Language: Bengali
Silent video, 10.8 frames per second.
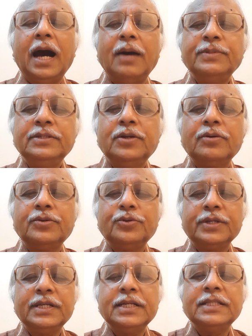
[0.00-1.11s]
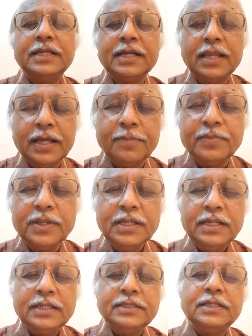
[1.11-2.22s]
আমি যখন রোগীকে দেখলাম
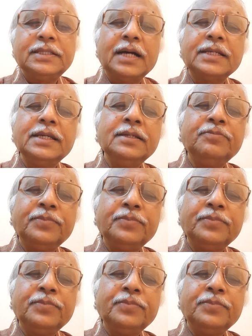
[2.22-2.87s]
যে তাকে